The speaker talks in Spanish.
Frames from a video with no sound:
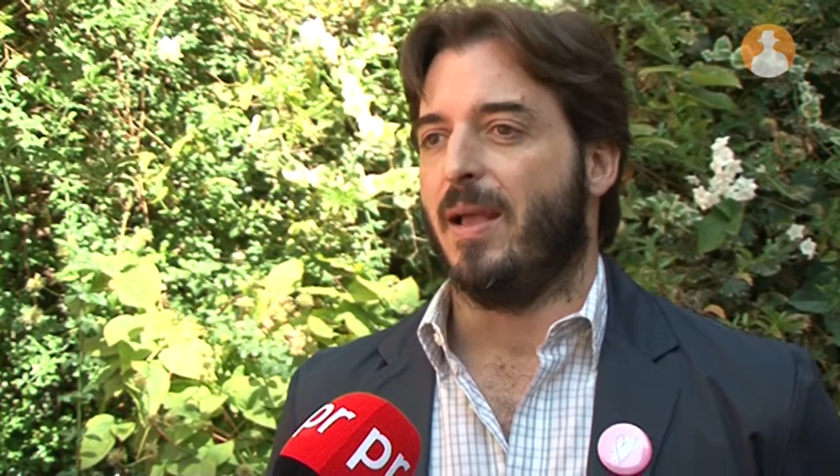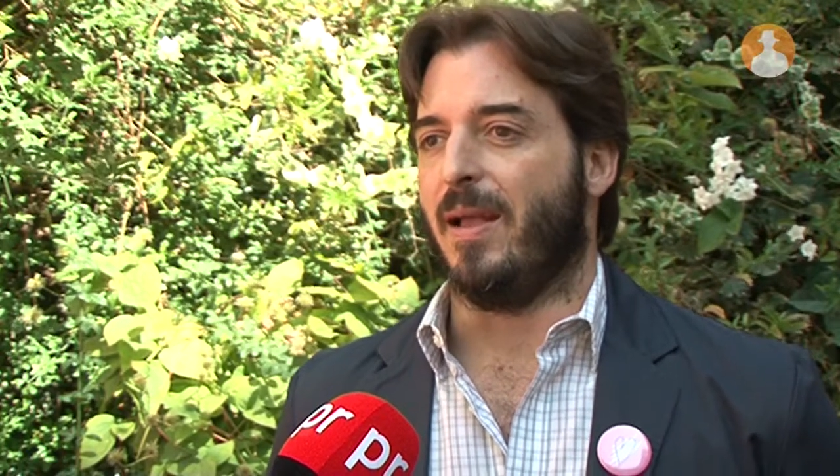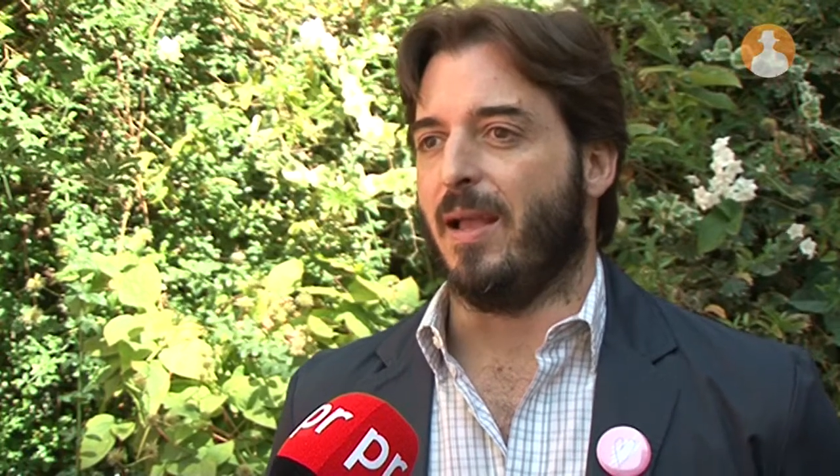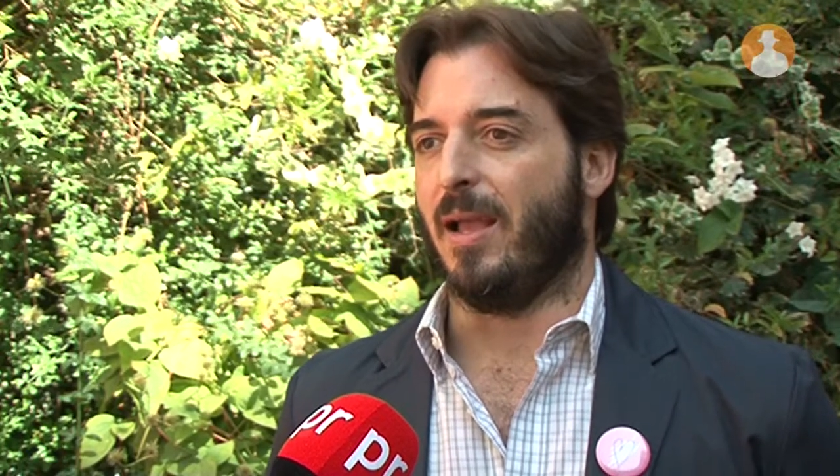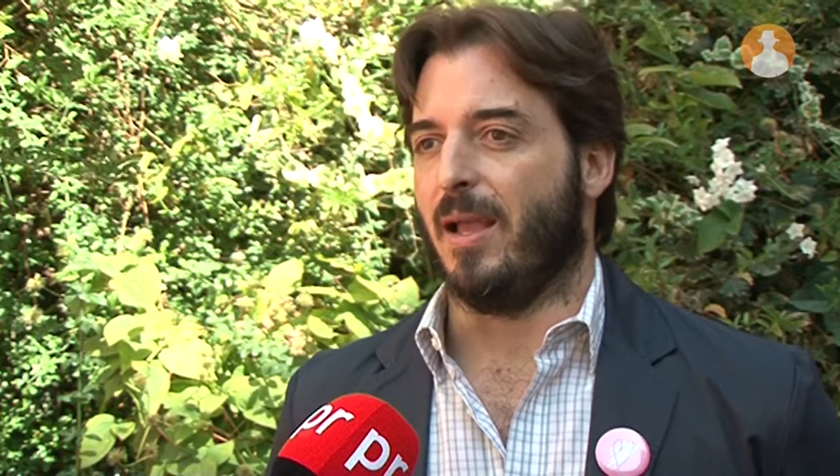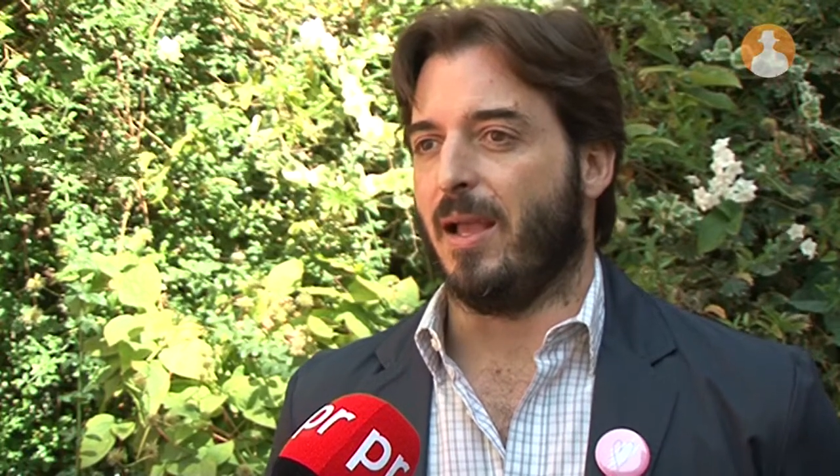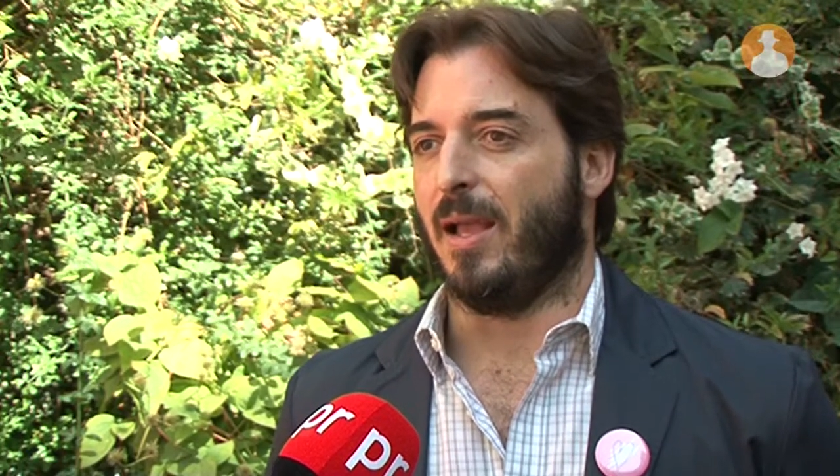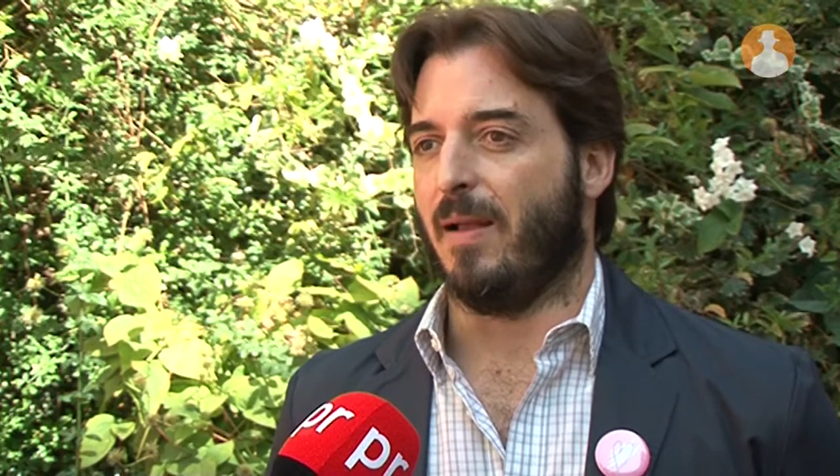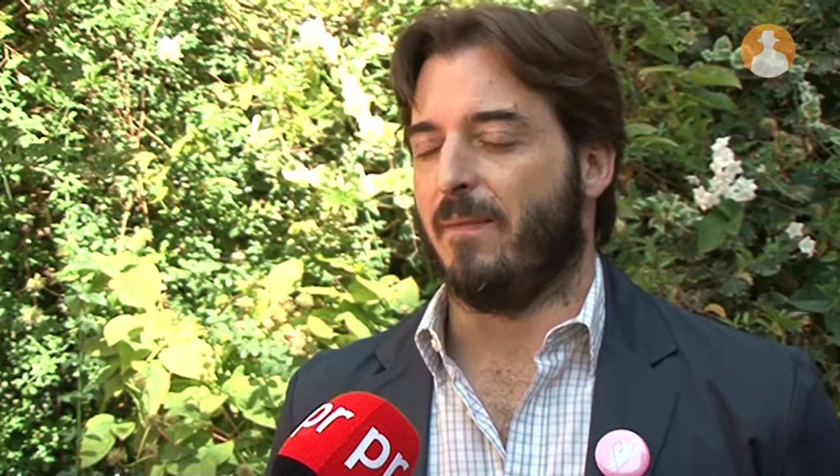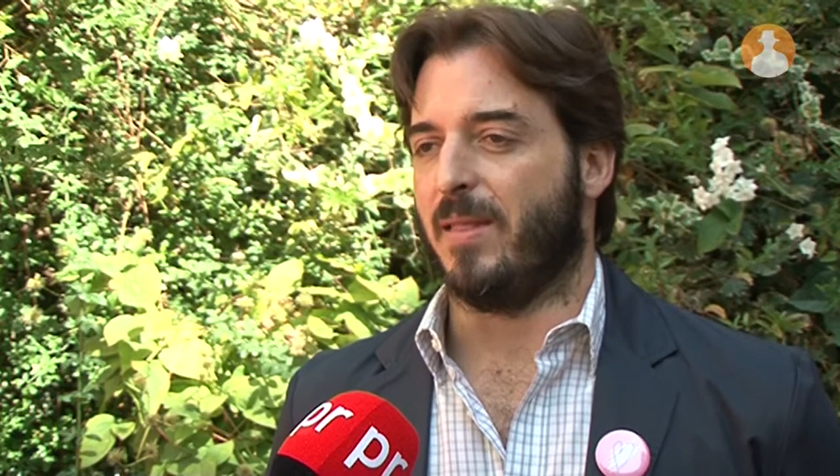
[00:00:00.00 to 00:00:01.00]

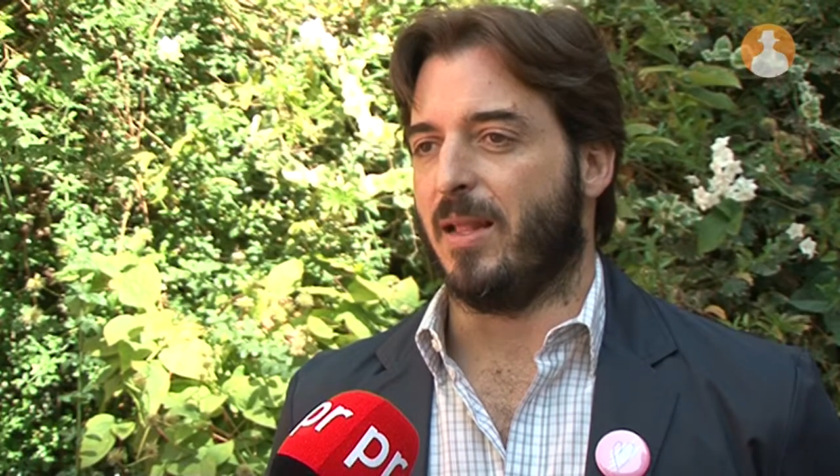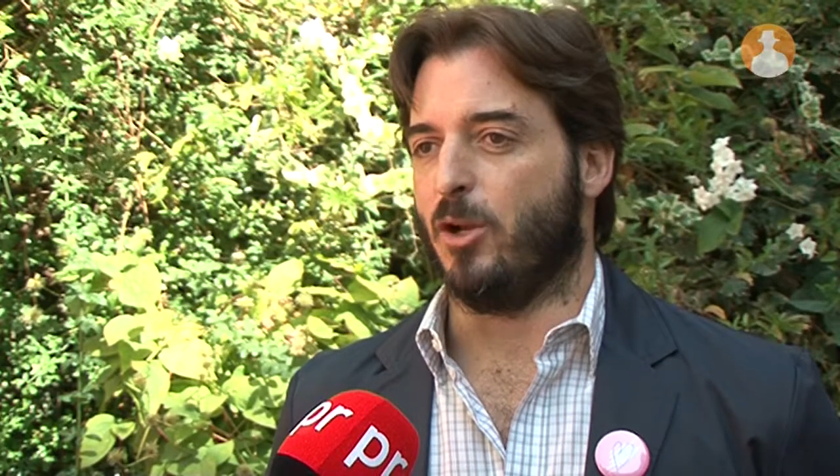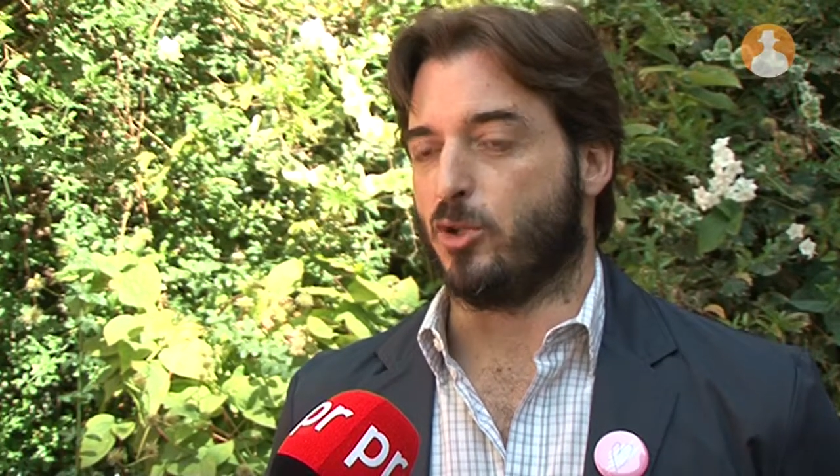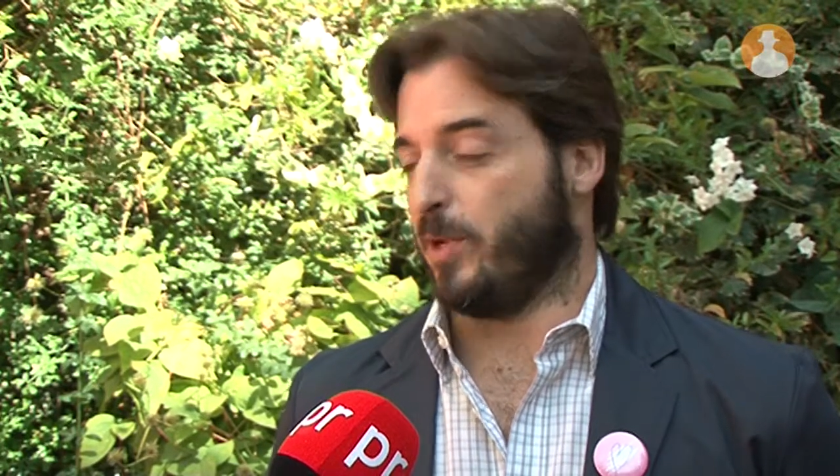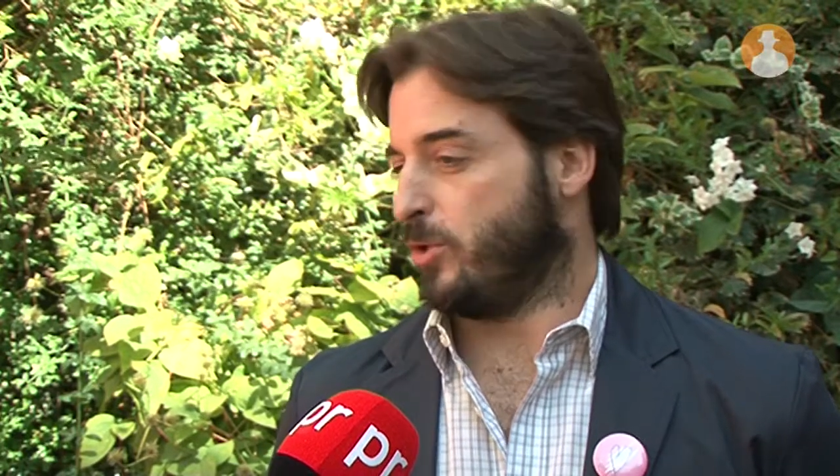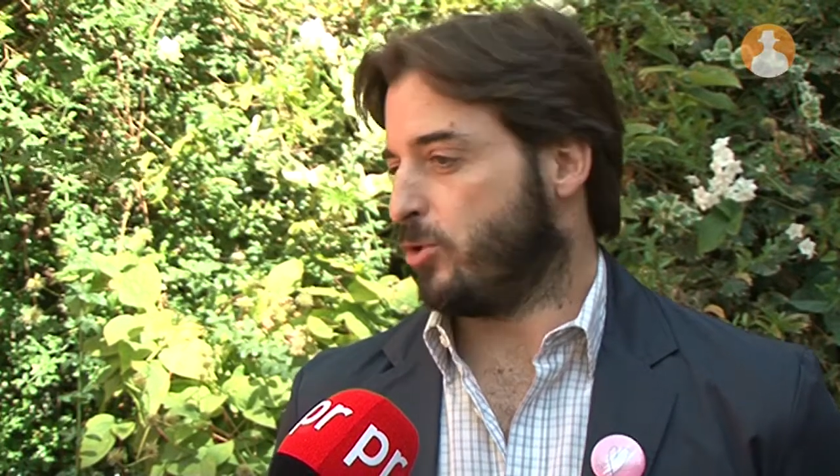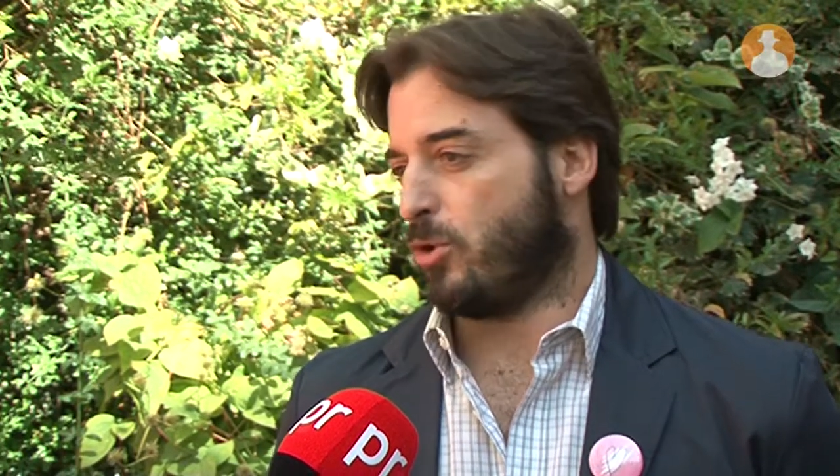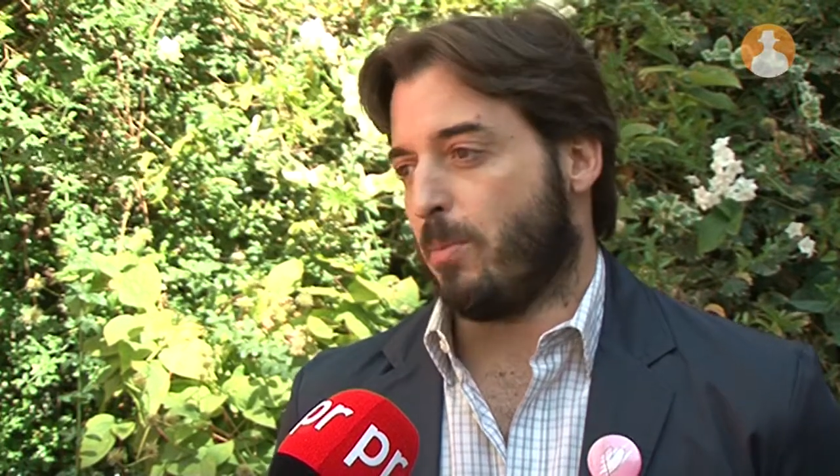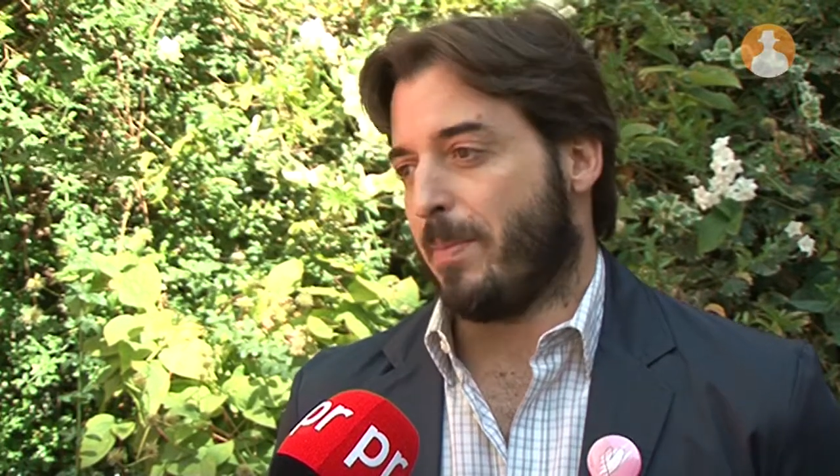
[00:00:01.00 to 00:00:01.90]
Eh, los precios son